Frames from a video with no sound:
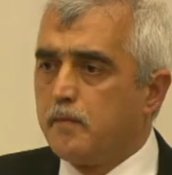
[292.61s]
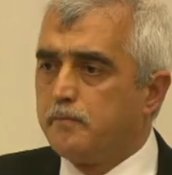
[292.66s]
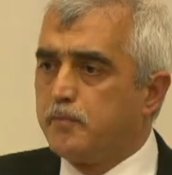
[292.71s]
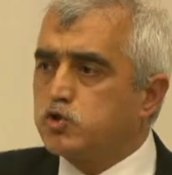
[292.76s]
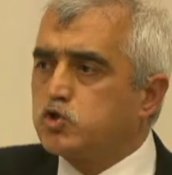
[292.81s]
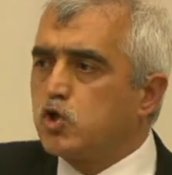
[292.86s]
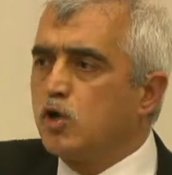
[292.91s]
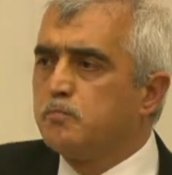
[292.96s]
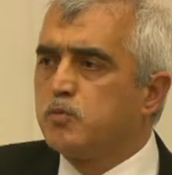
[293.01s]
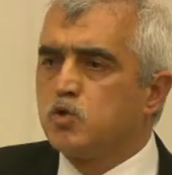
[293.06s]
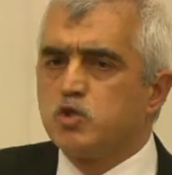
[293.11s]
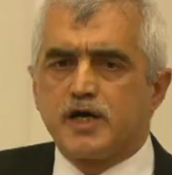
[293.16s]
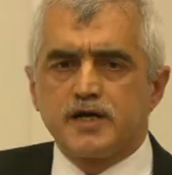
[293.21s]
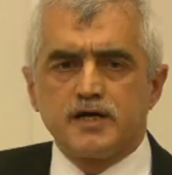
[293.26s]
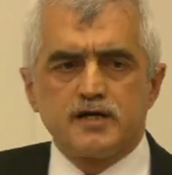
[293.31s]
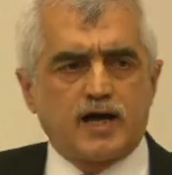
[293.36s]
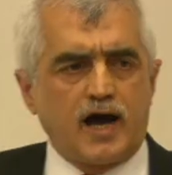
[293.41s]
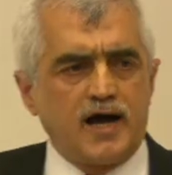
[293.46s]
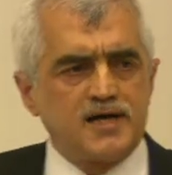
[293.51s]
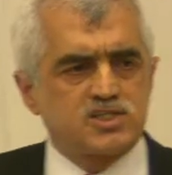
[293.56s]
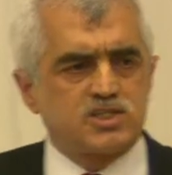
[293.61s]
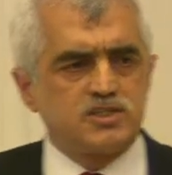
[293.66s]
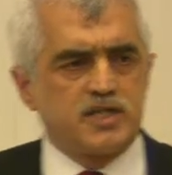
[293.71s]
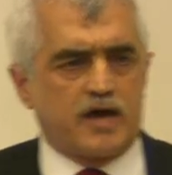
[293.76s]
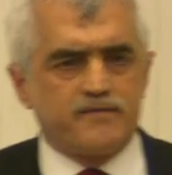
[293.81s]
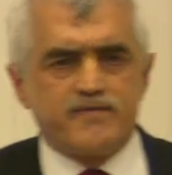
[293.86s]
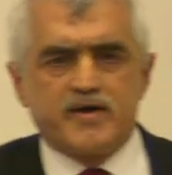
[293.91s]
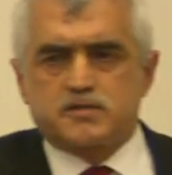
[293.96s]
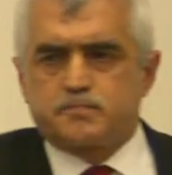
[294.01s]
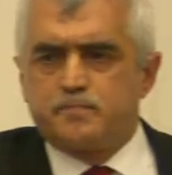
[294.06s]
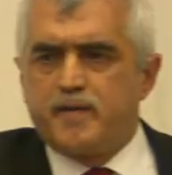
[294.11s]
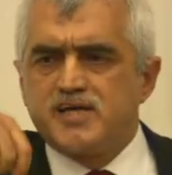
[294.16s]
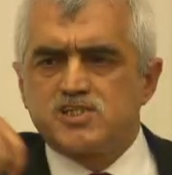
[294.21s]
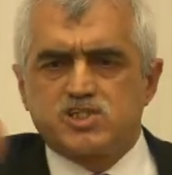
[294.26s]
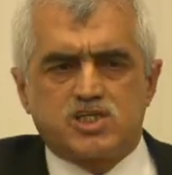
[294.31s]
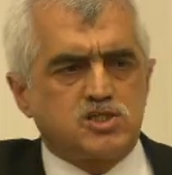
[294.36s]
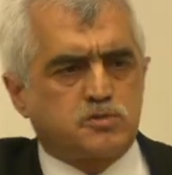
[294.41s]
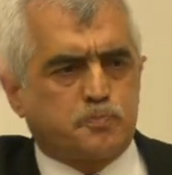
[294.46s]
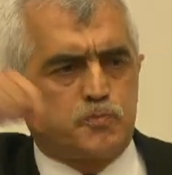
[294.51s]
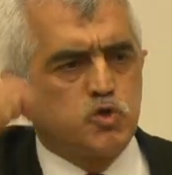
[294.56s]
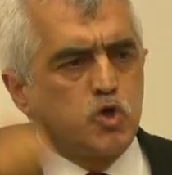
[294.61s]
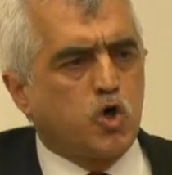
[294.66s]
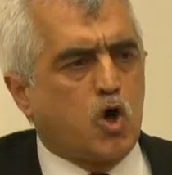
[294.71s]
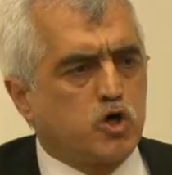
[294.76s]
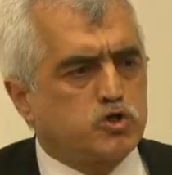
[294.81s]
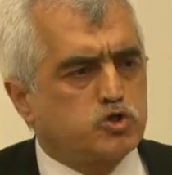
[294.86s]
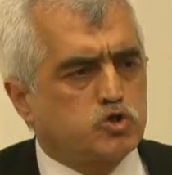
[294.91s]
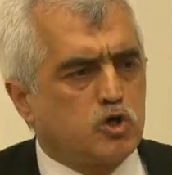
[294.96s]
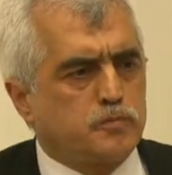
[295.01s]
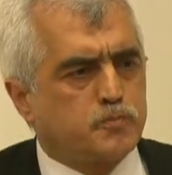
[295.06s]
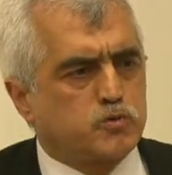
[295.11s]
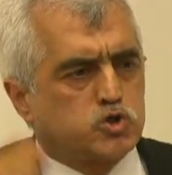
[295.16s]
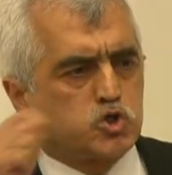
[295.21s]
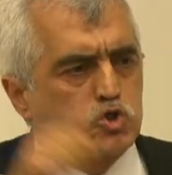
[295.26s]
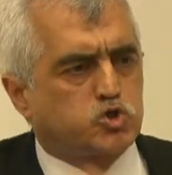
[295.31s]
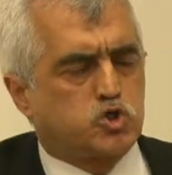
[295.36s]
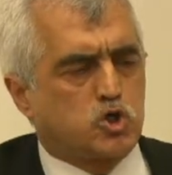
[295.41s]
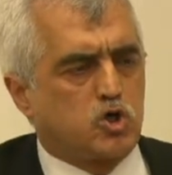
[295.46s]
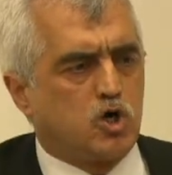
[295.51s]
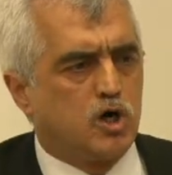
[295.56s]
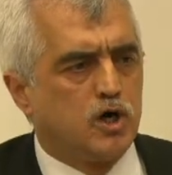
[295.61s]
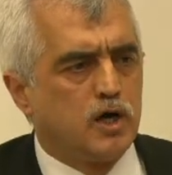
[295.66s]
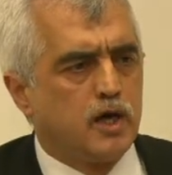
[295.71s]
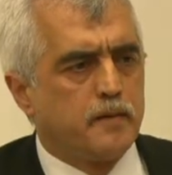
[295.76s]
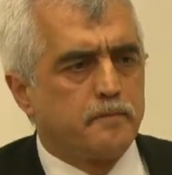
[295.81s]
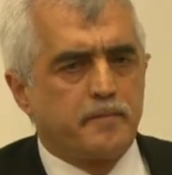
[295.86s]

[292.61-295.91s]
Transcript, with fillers: Bütün bunların karşısında evet meclis bunu örttü bu suçu.